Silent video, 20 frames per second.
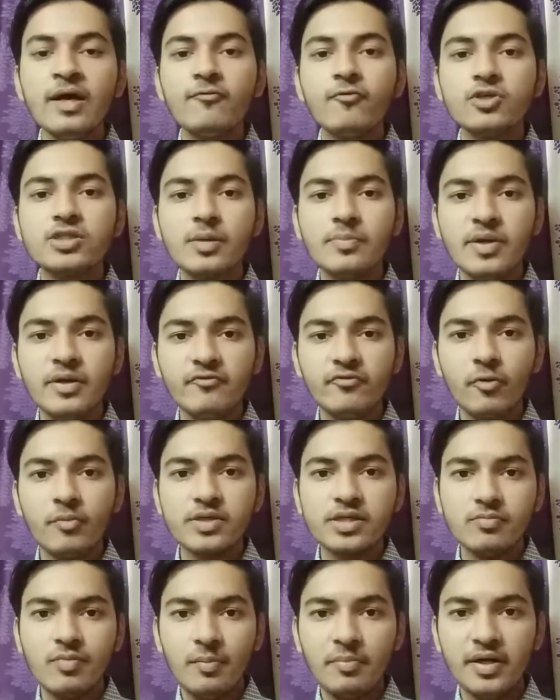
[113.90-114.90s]
वो सभी
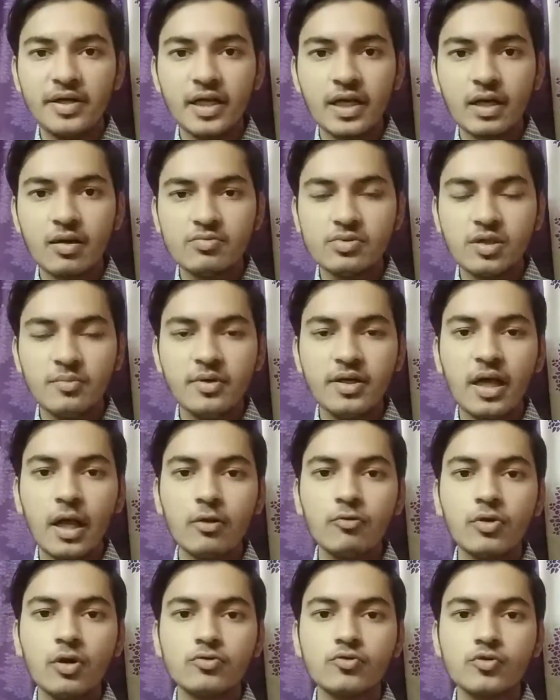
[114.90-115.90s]
इन्फॉर्मेशन मैं अपने टेलीग्राम चैनल पर
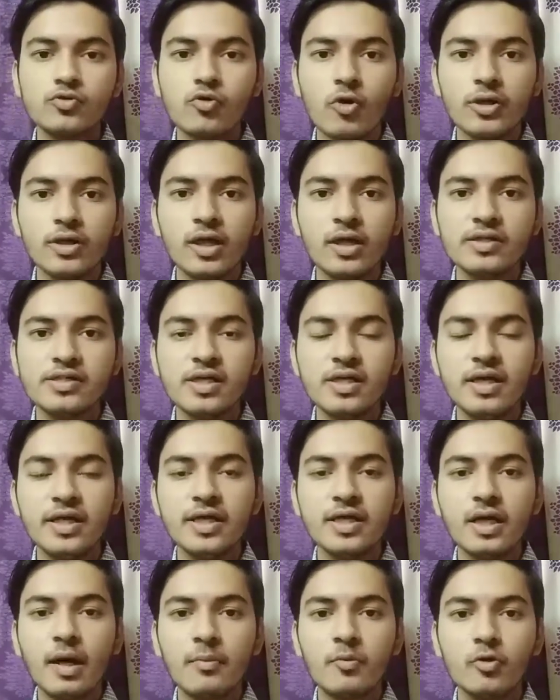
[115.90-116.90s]
डाल दूंगा उसको ज्वाइन कर लीजिए
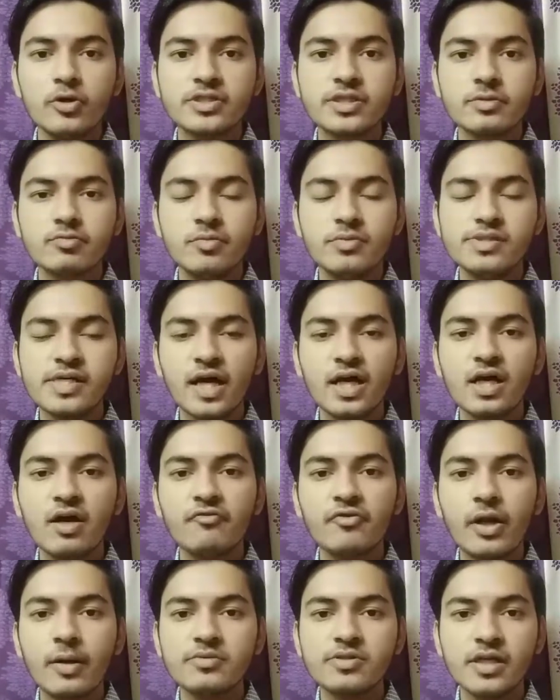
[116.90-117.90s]
लिंक आपको डिस्क्रिप्शन मिल जाएगा या
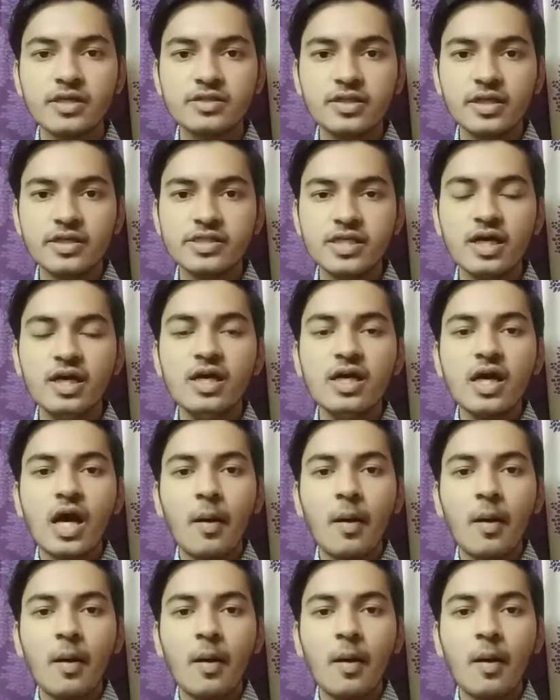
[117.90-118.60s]
फिर आप सर्च कर लीजिए